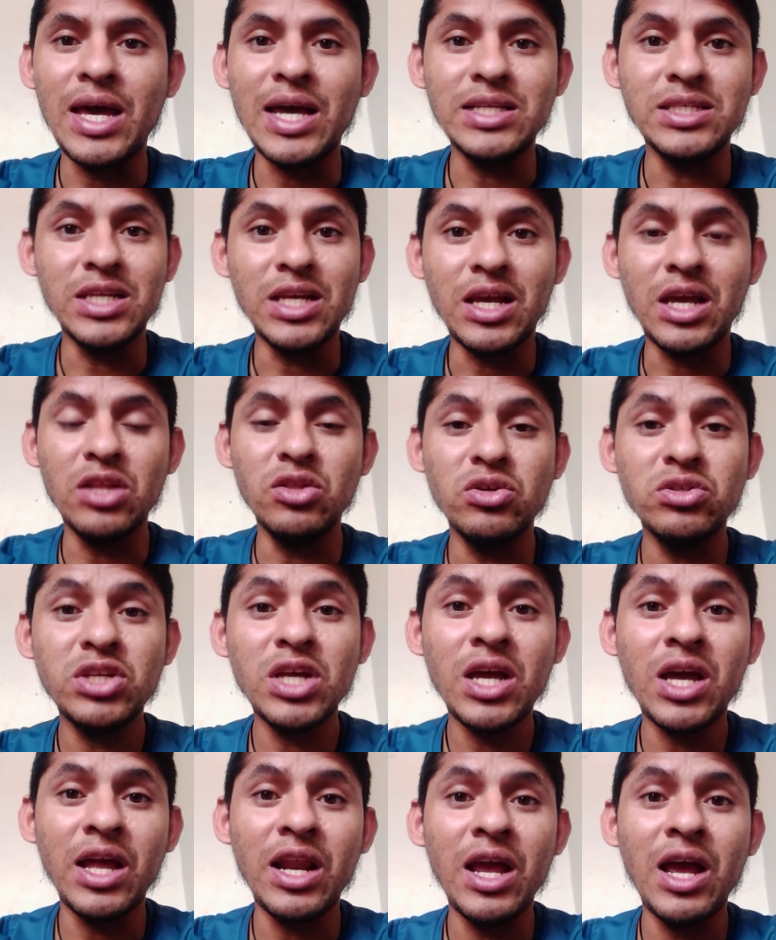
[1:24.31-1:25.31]
Así que no
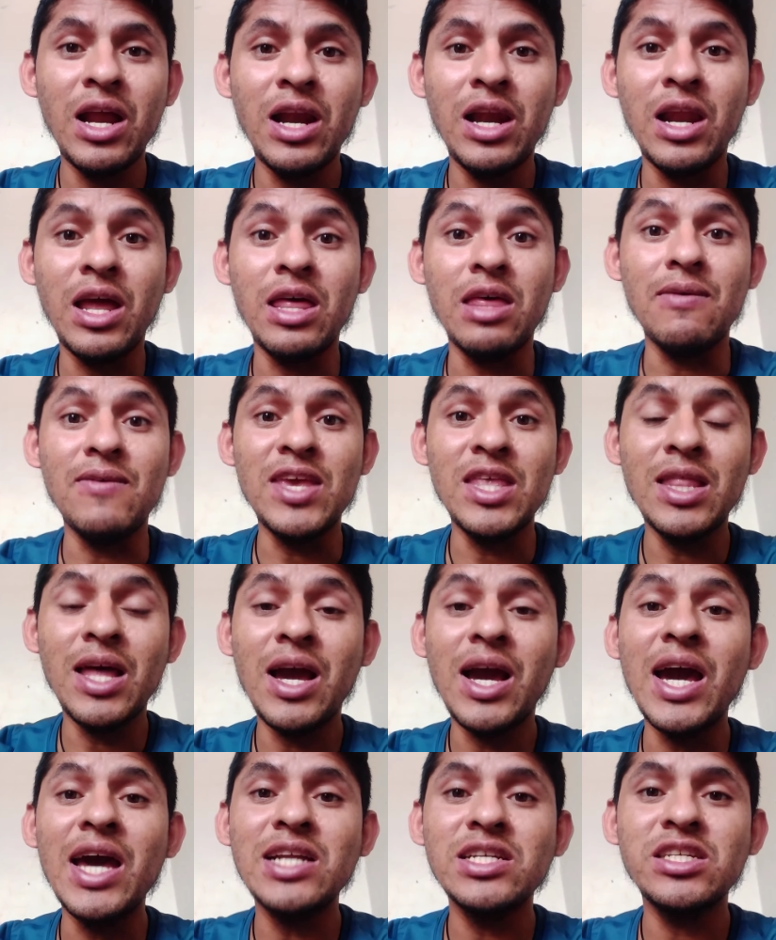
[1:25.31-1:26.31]
se crean la divina
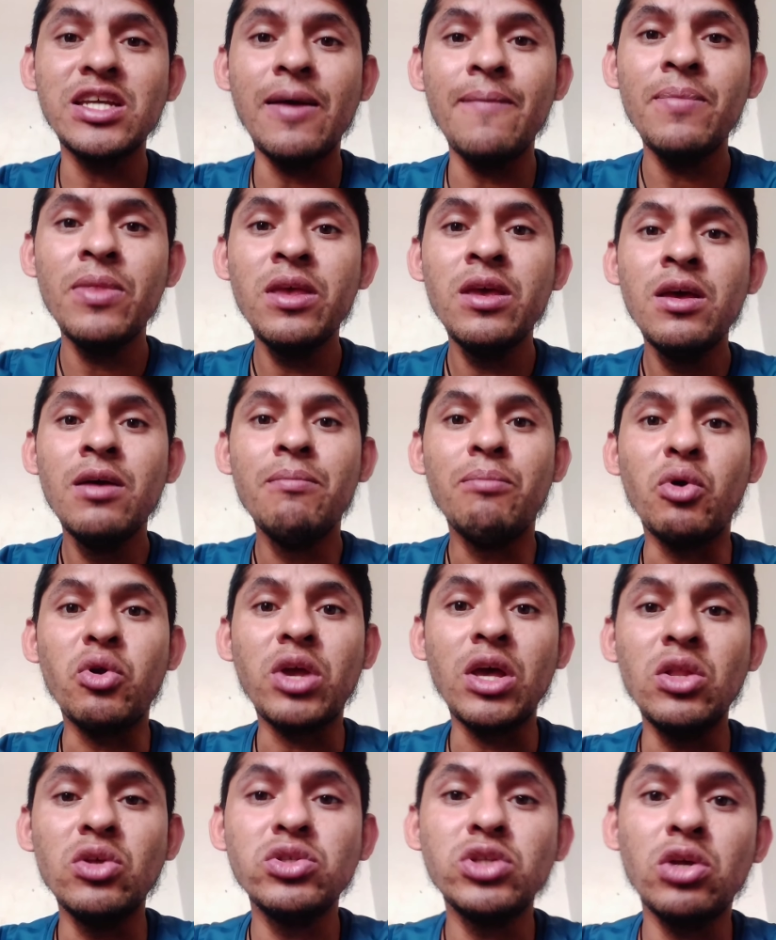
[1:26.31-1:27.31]
garza,
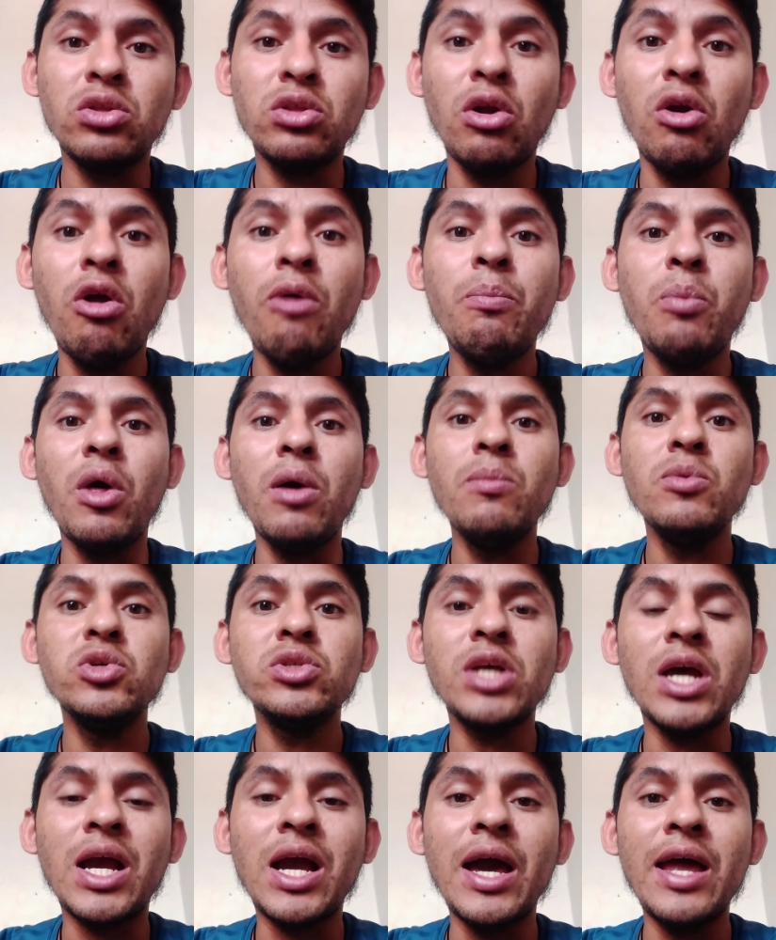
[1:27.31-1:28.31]
porque nosotros los podemos
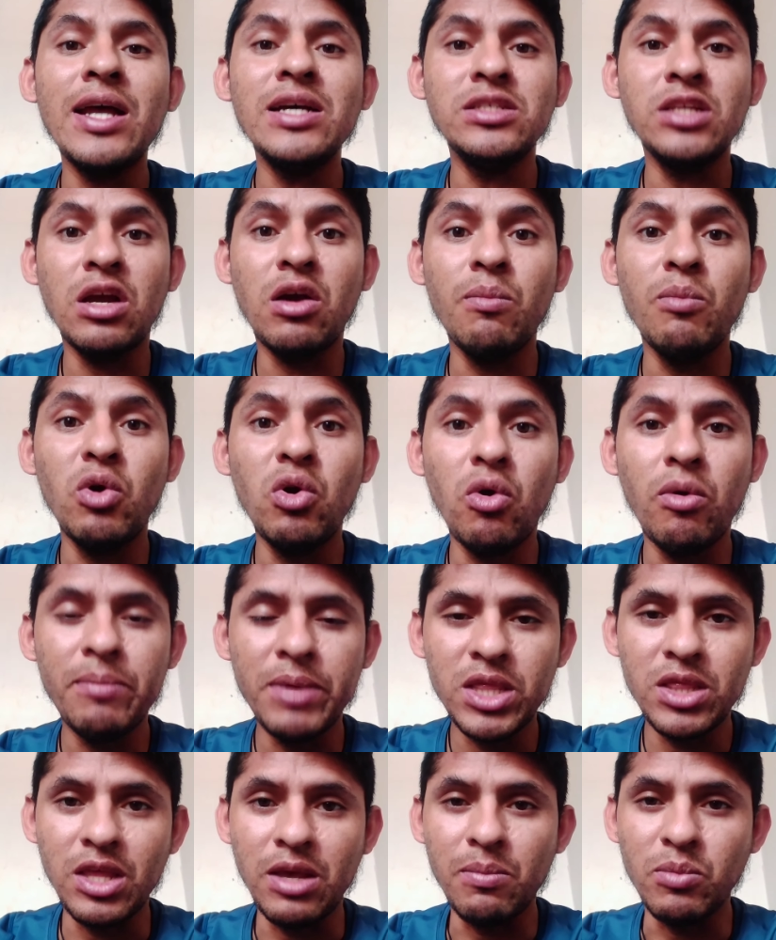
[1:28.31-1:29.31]
sacar así como los
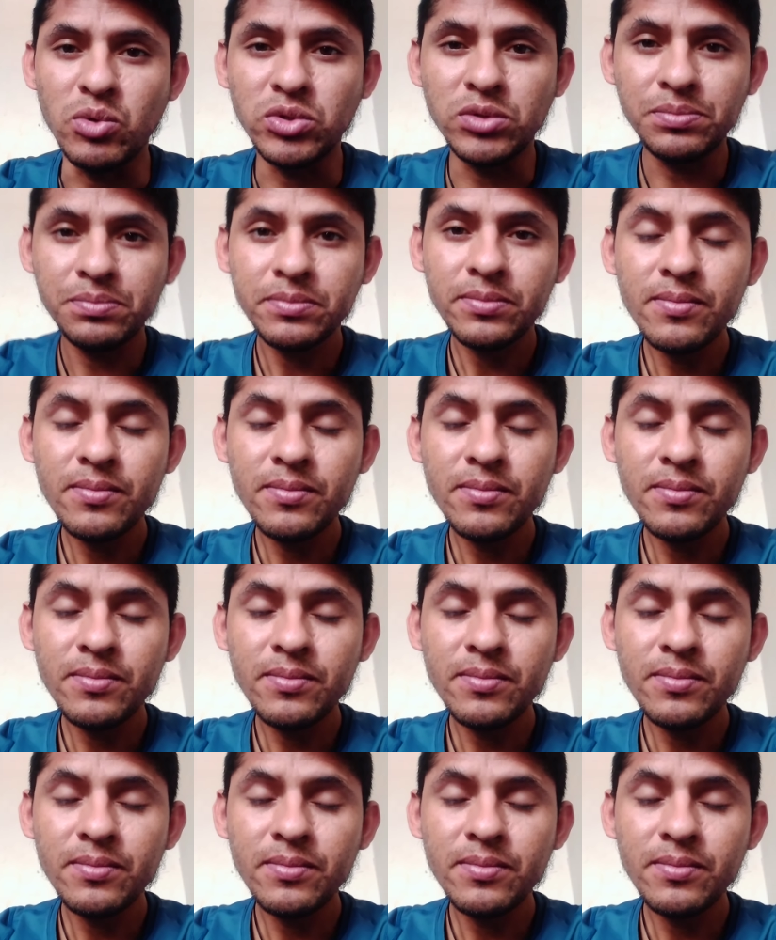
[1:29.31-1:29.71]
metimos.